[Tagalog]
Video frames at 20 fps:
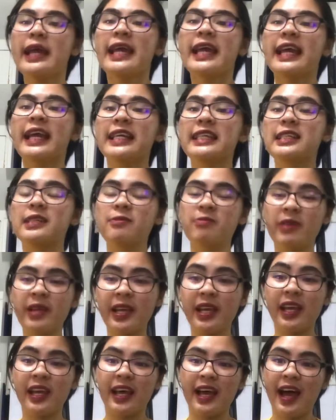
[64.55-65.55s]
It's
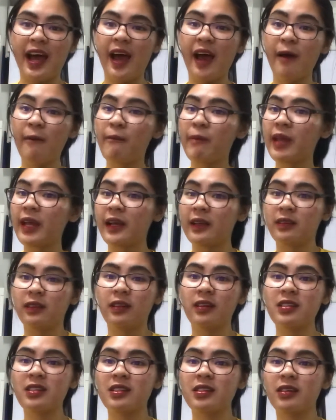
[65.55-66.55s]
me, Abby
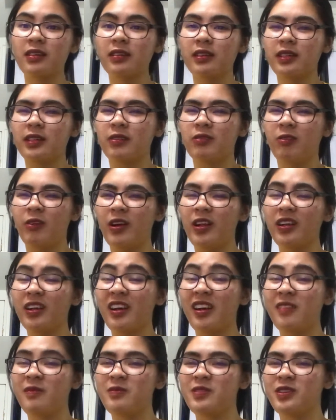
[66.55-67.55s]
Alonso, and
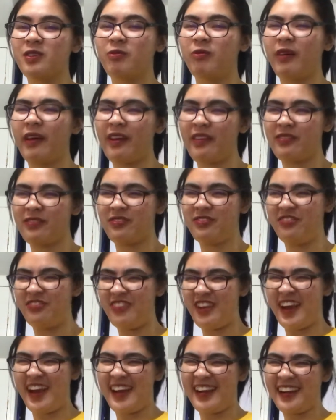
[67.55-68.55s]
welcome to my
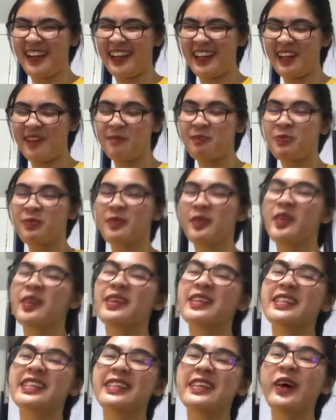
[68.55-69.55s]
vlog.
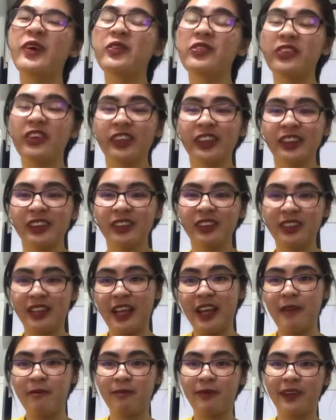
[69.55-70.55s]
So, for
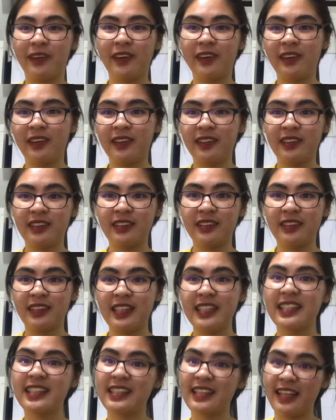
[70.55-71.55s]
today po,
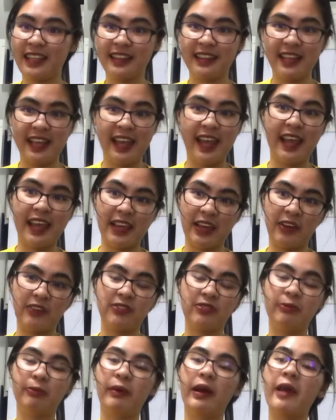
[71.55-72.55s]
is the day of
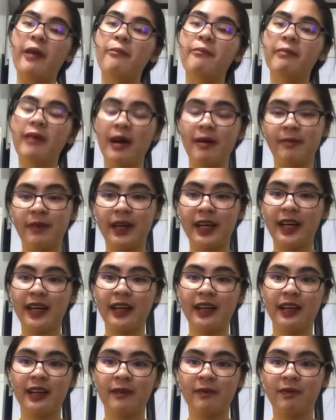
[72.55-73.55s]
my mama.
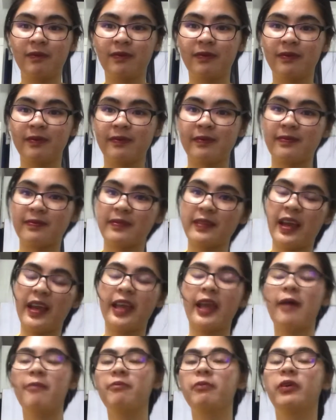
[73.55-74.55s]

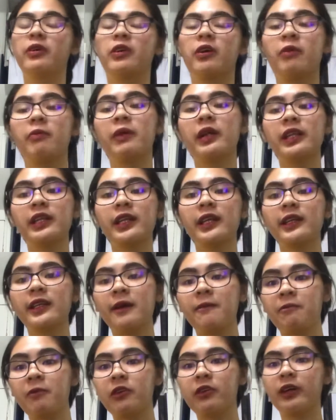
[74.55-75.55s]
Ayan po, no? Birthday
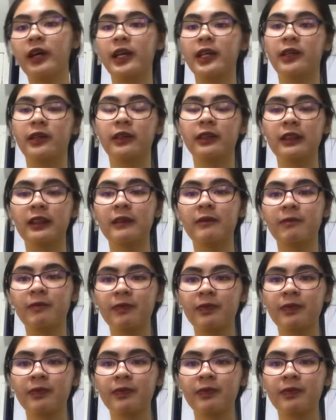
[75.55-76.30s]
niya po ngayon.